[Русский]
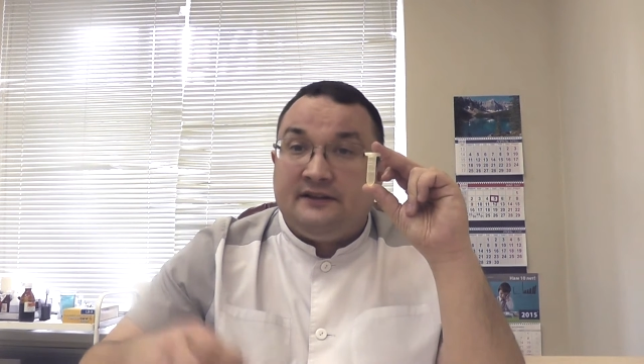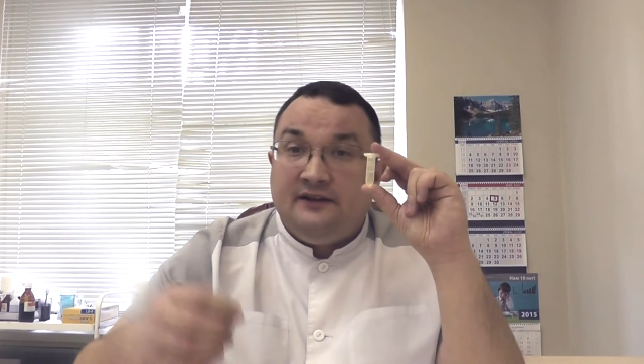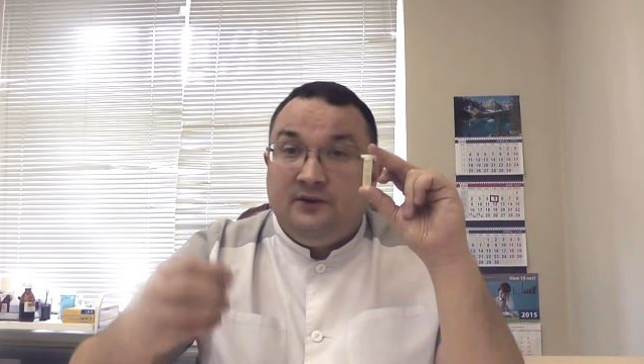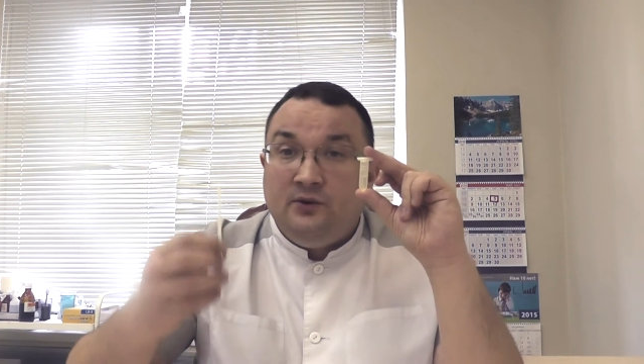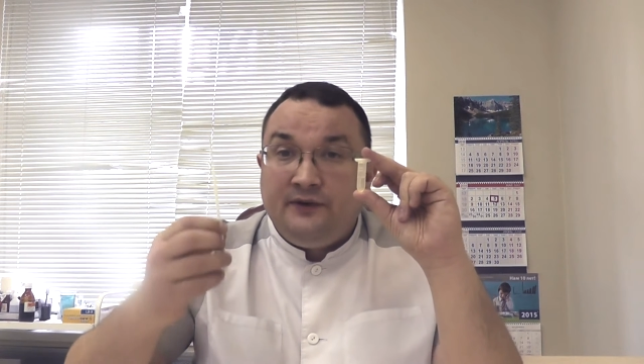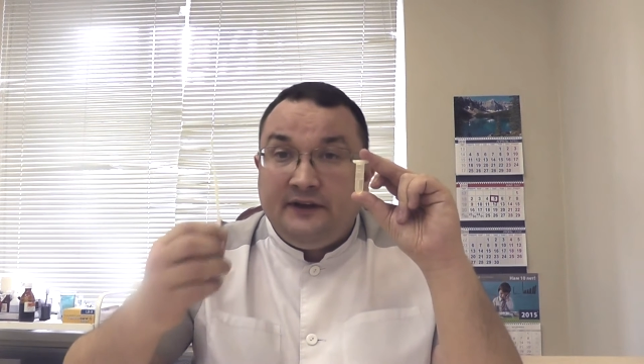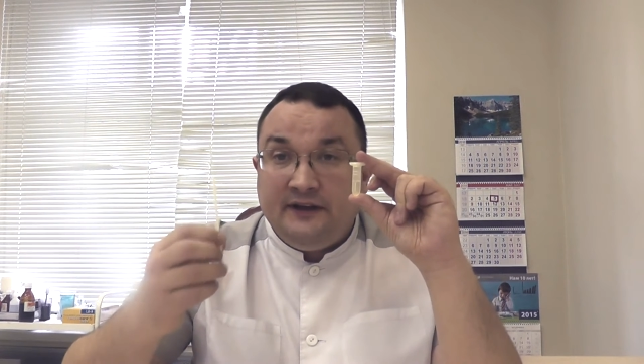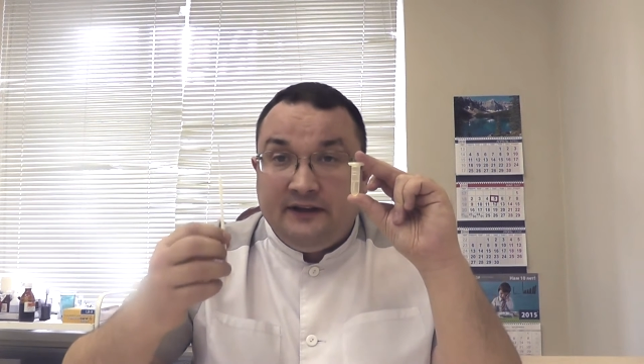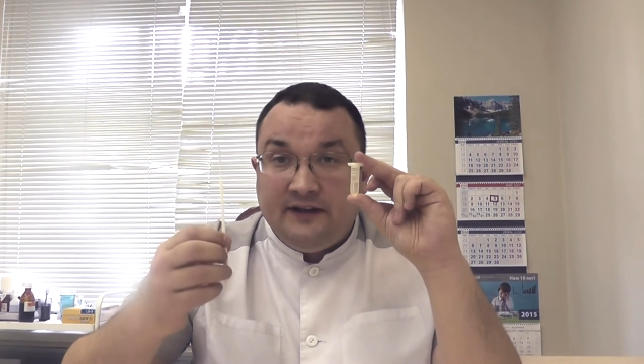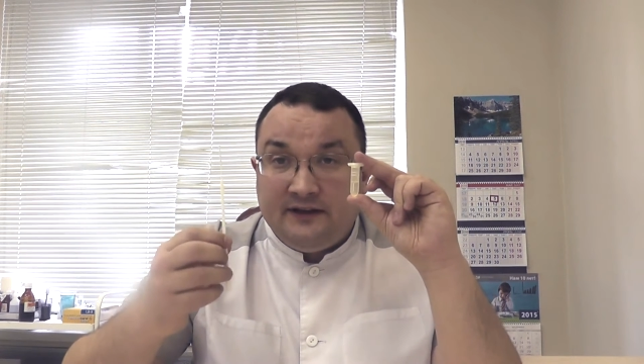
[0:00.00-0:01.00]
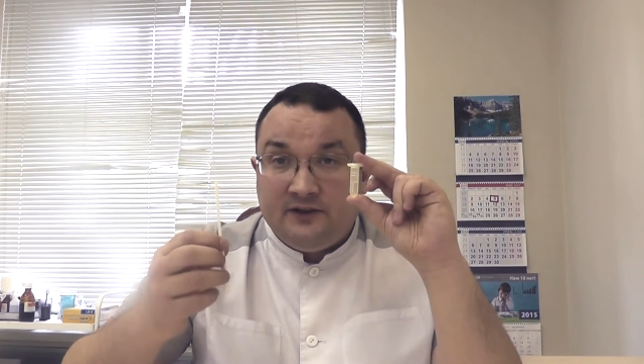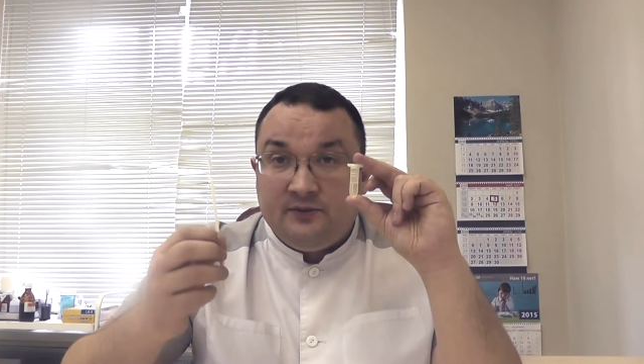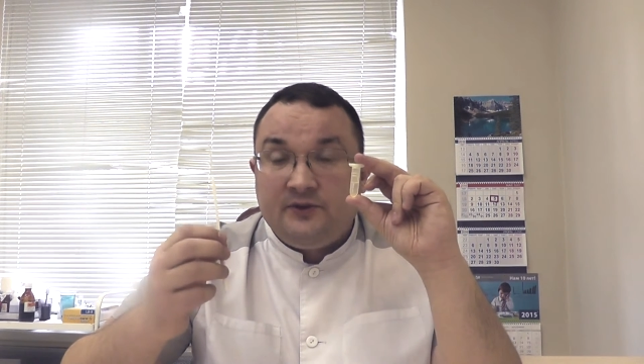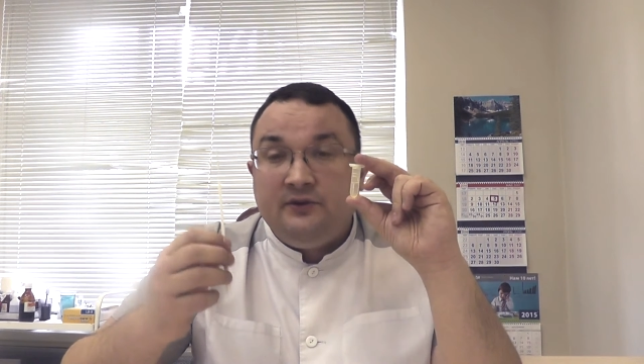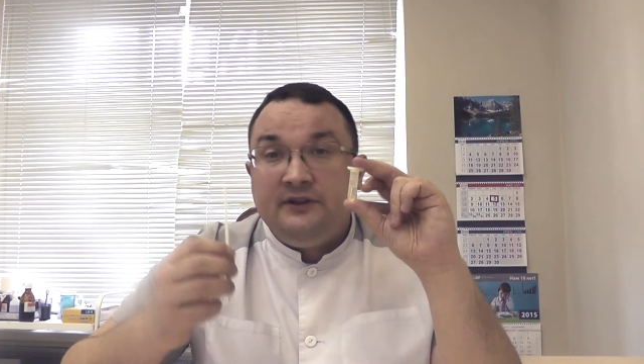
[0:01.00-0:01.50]
с головки
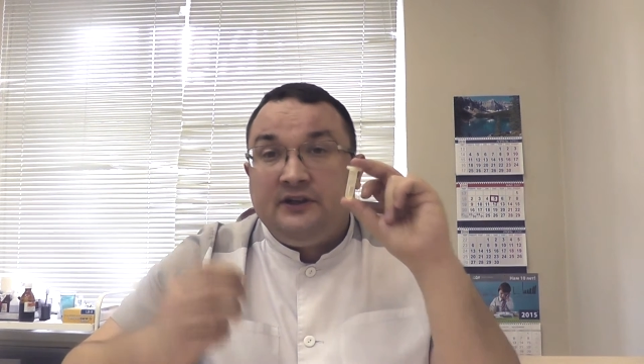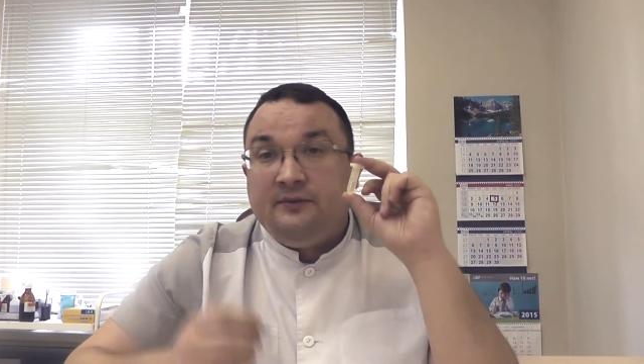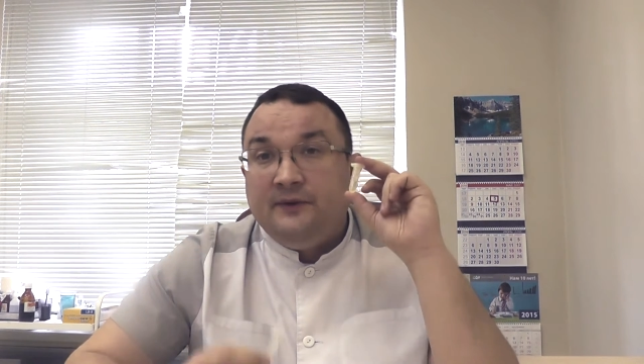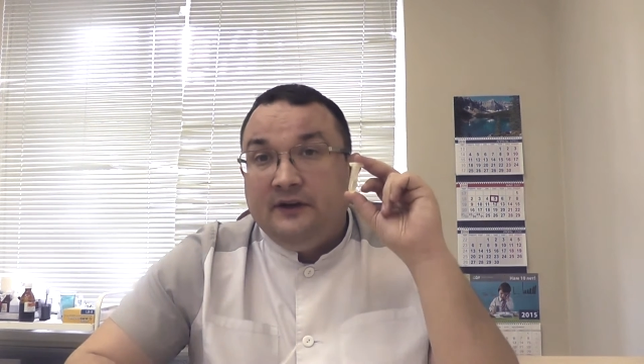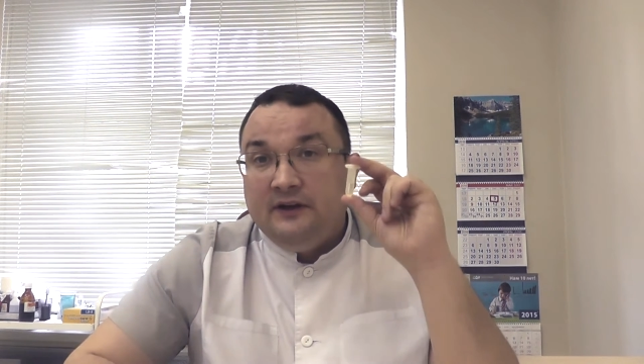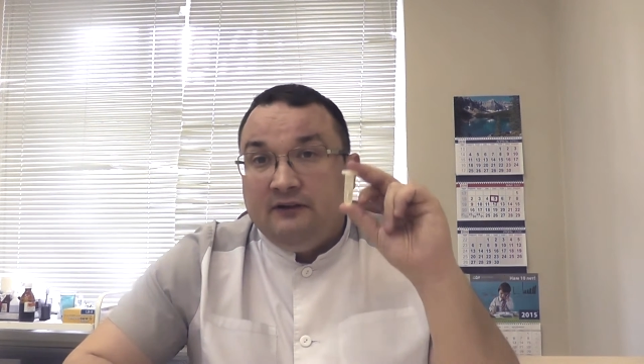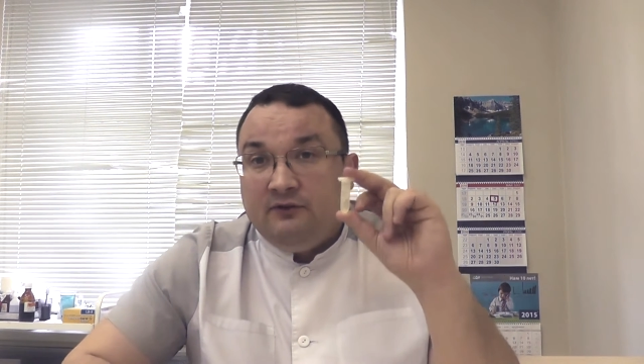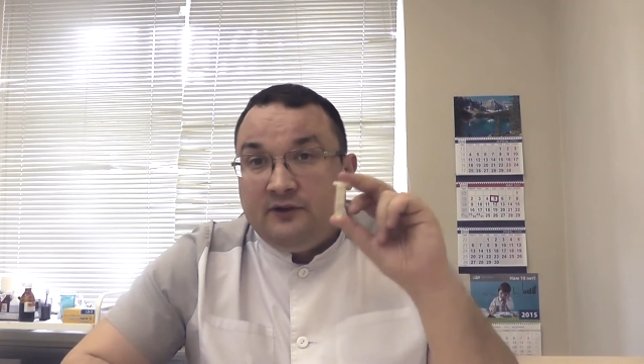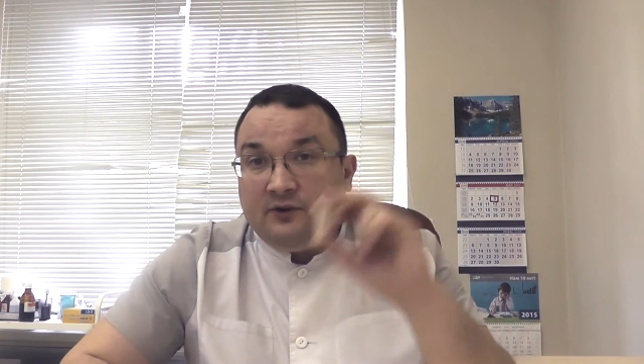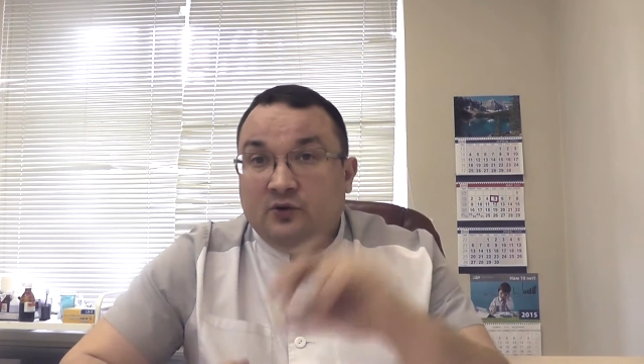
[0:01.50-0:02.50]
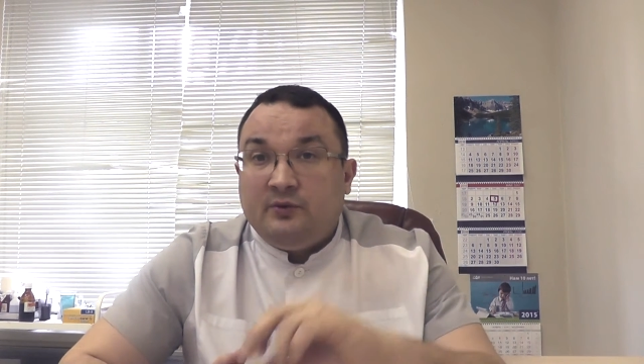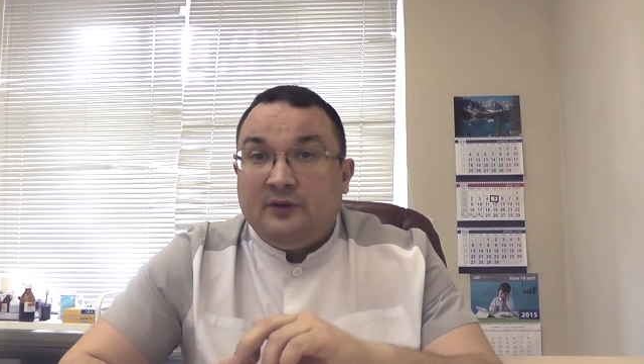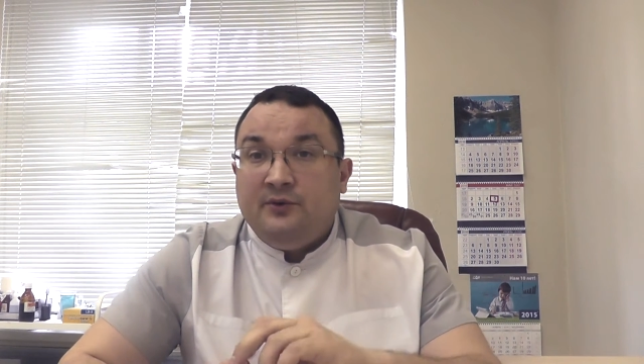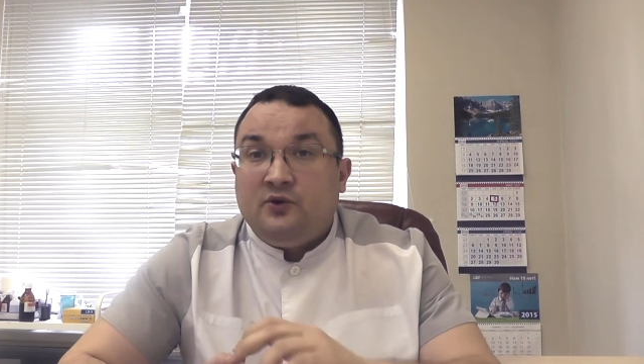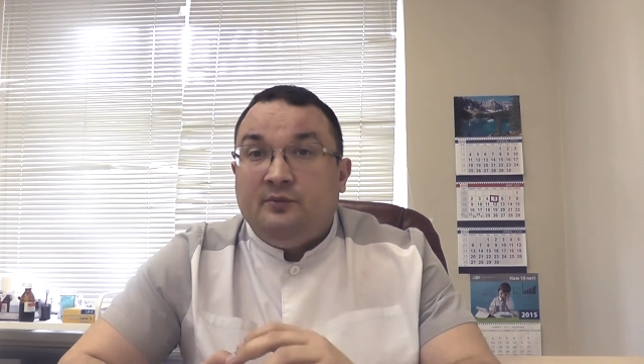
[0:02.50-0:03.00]
одноразовым зондиком вот такую
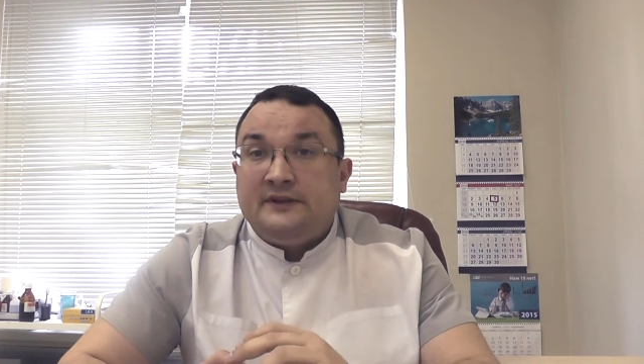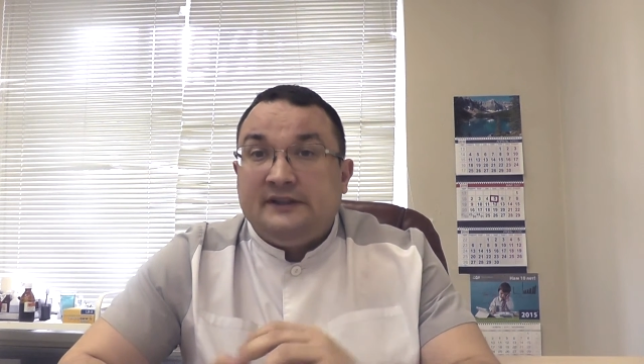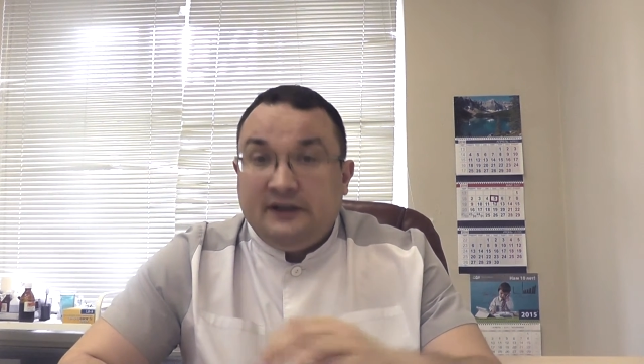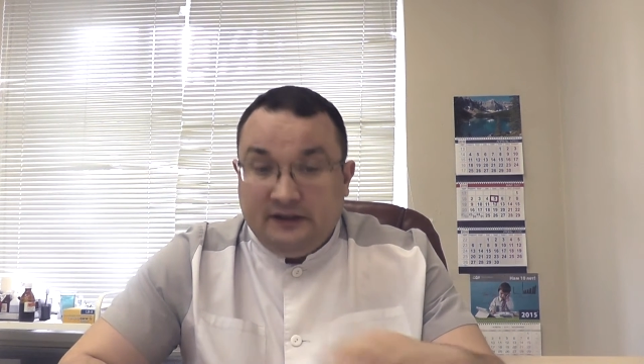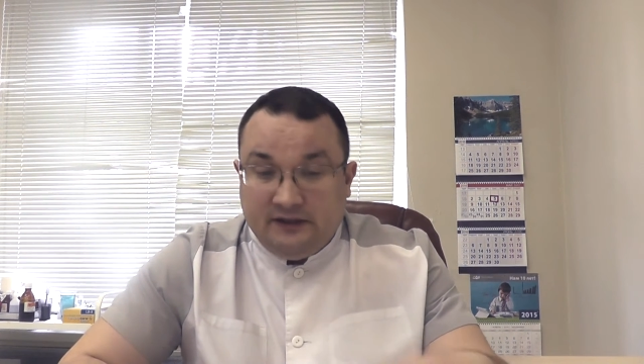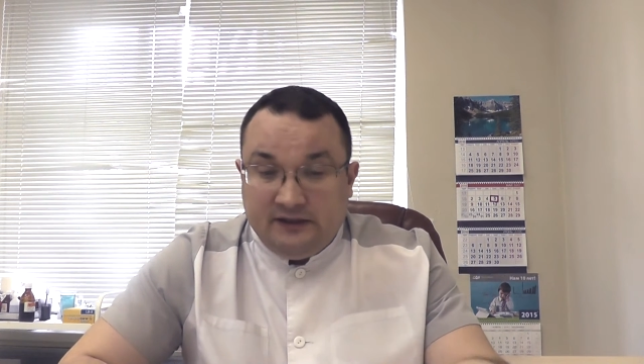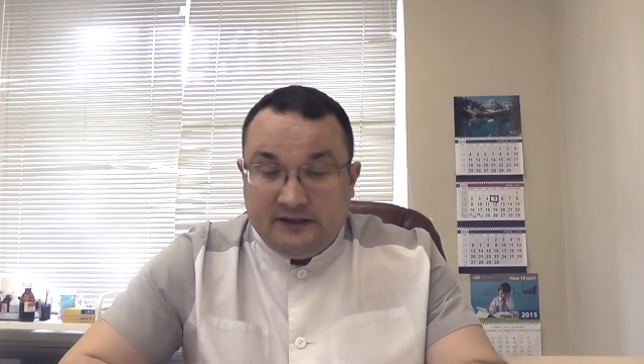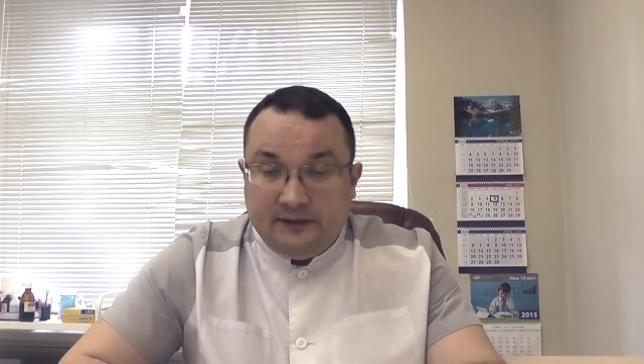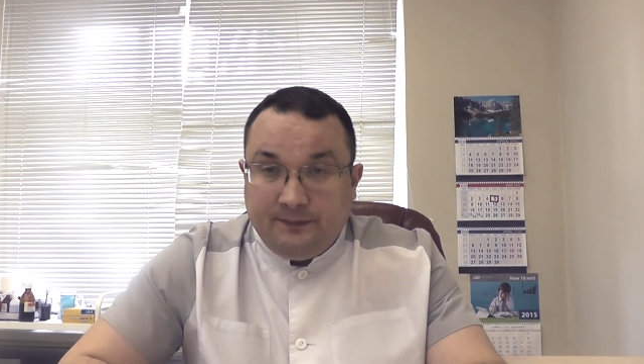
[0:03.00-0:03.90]
пробирку ПЦР-анализа.